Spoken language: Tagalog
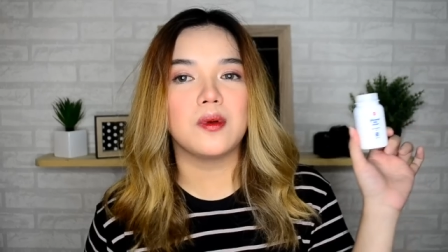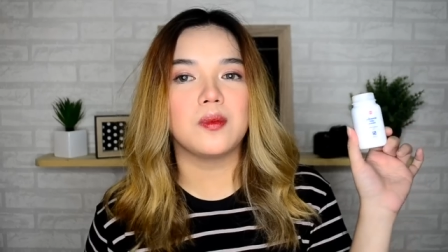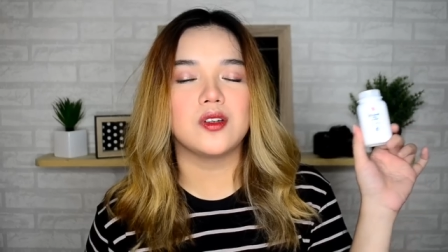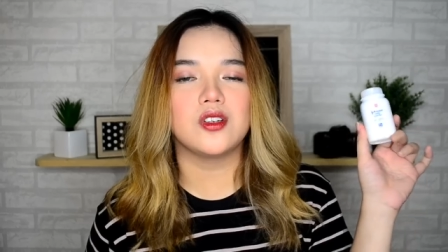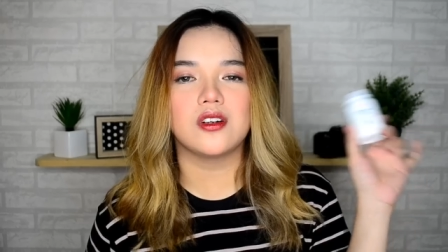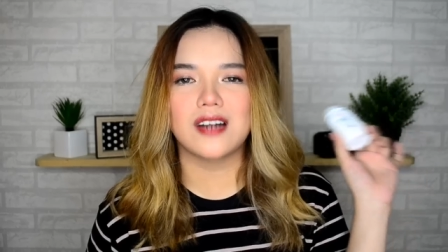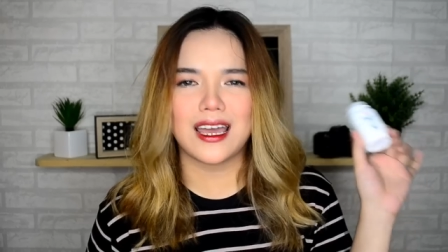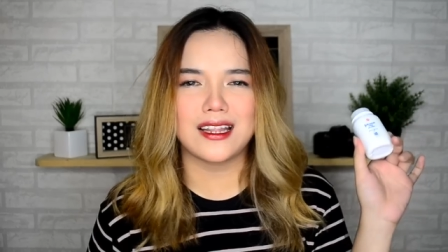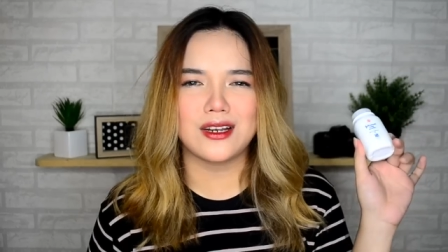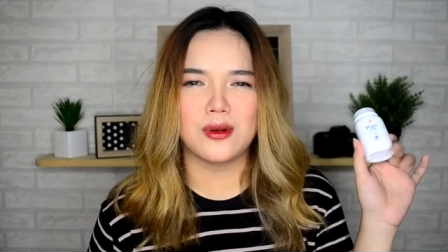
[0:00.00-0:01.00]
Baby Powder or
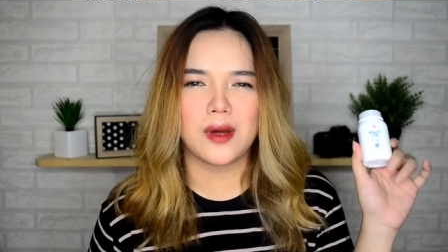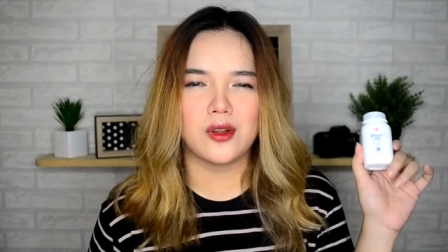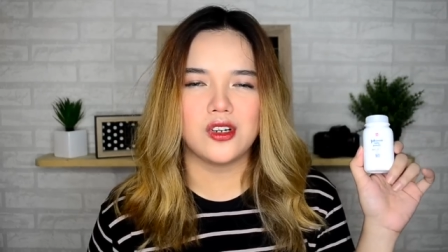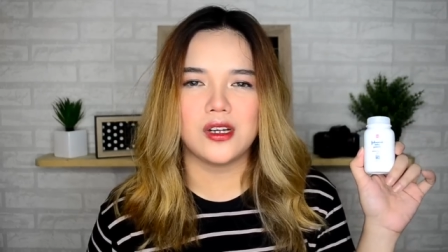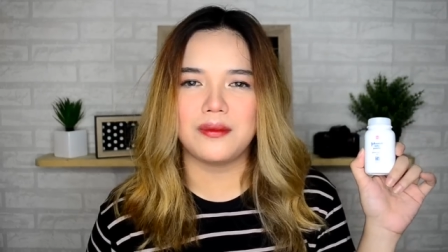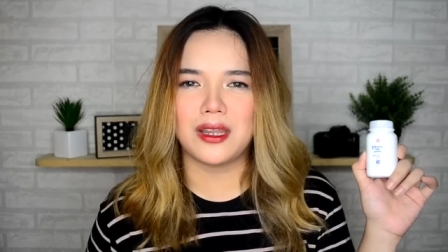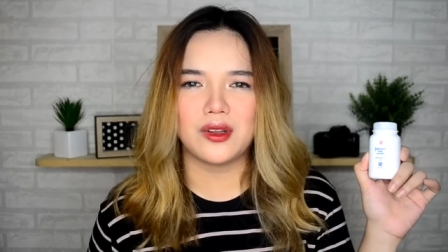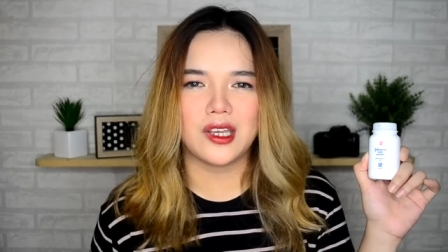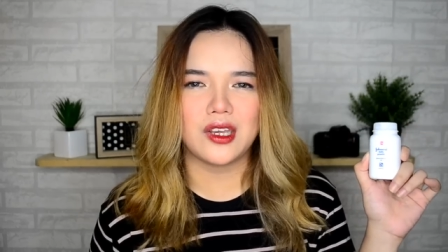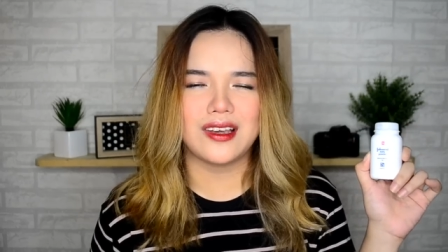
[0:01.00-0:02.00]
kahit anong powder na
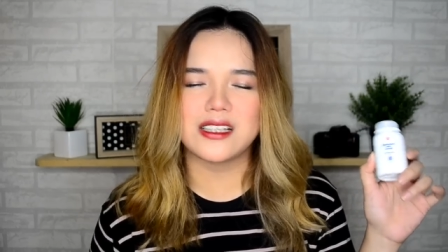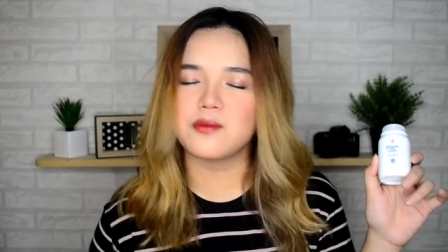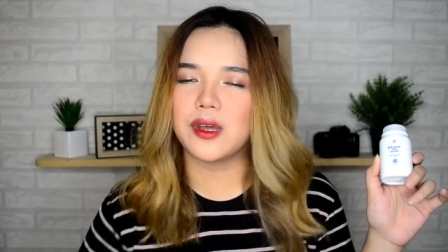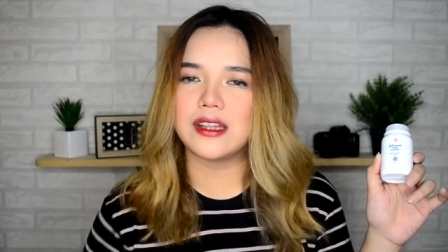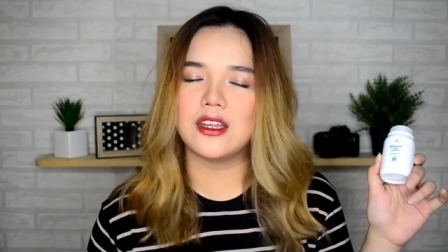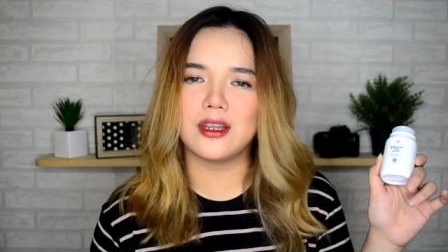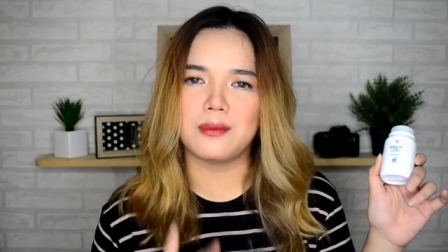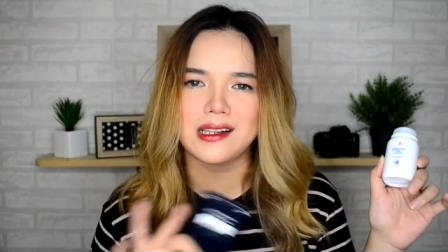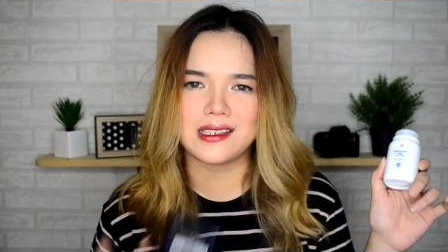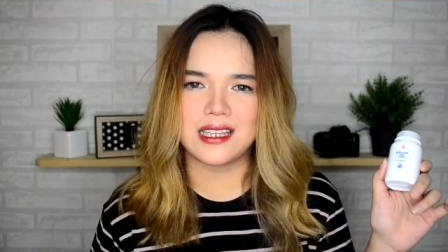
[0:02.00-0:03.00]
meron kayo guys. Pwede yun
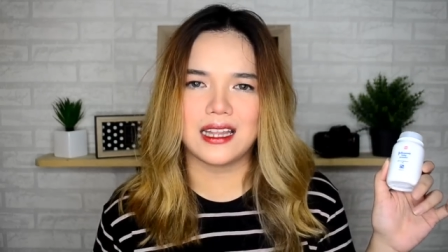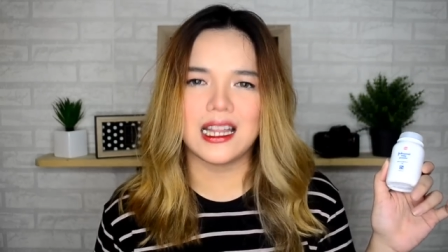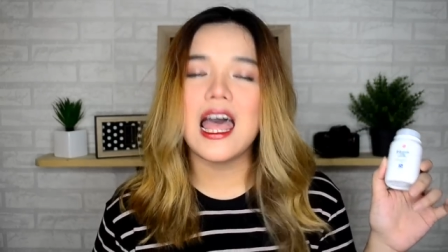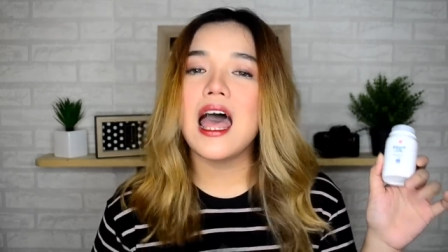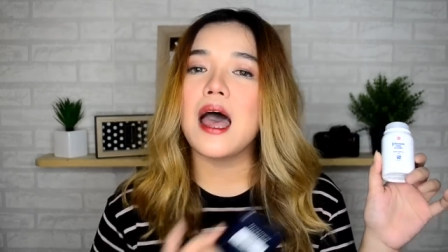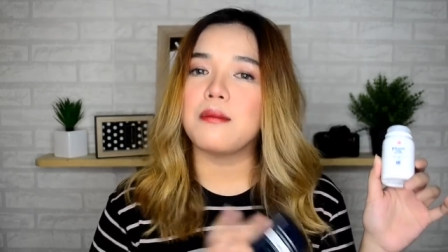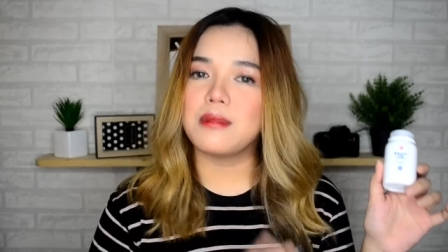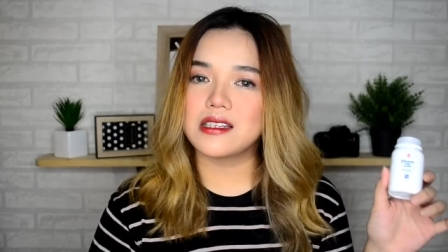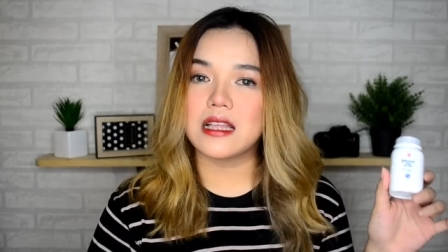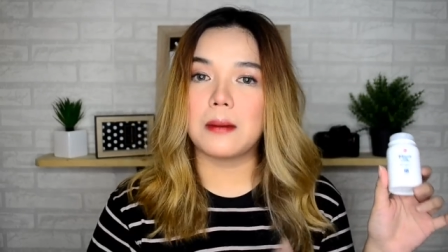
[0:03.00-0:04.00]
ipang set.
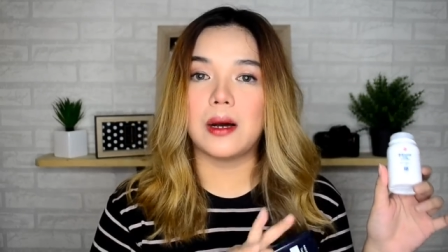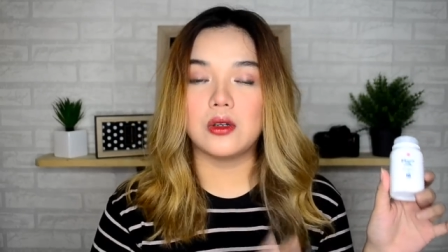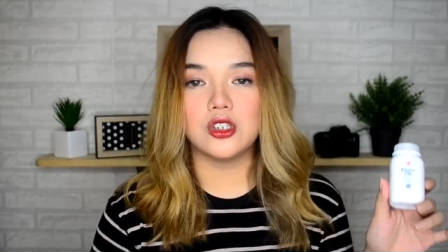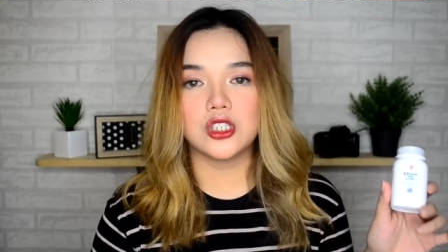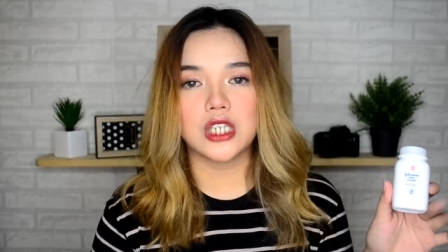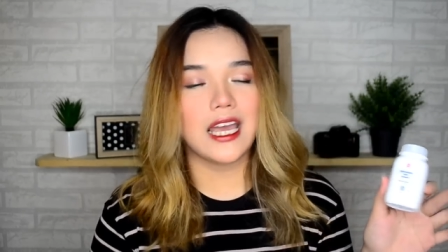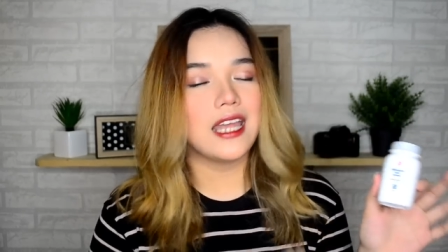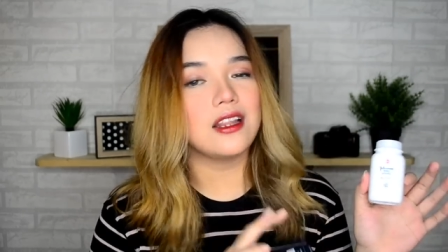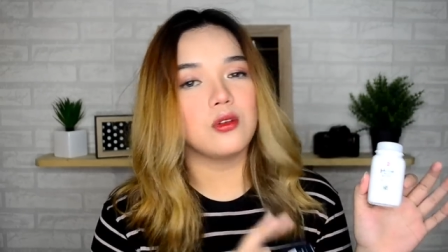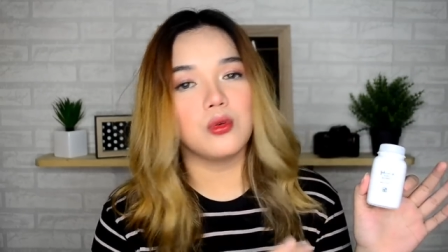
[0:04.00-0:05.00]
Basta powder
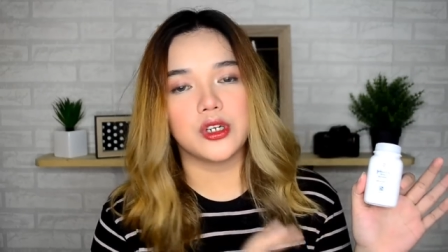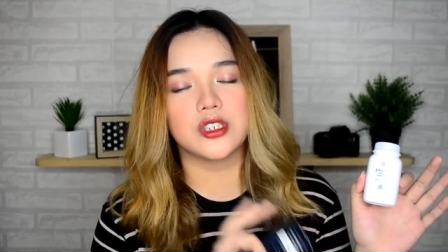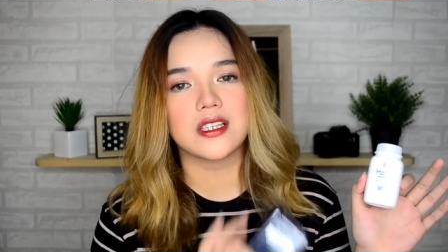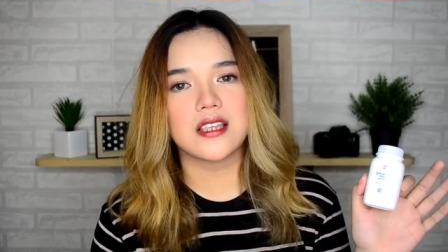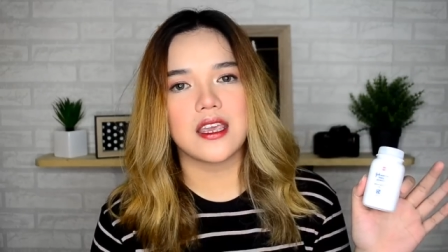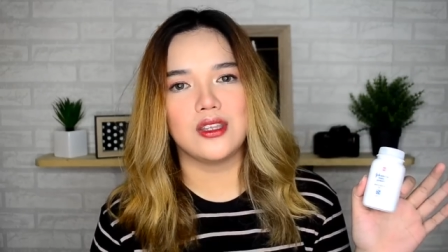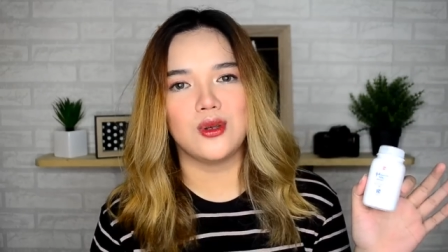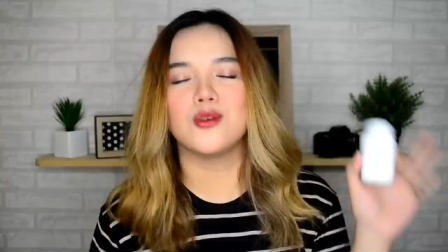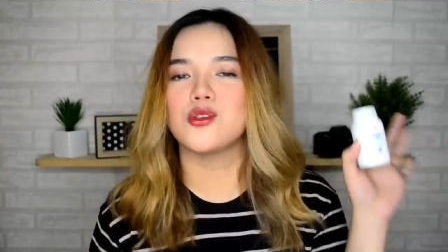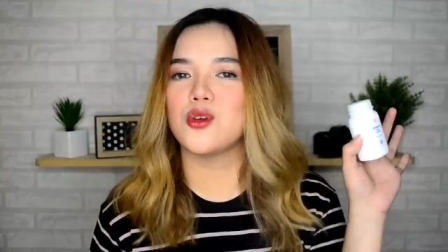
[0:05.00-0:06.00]
siya and nag-work siya sa inyo.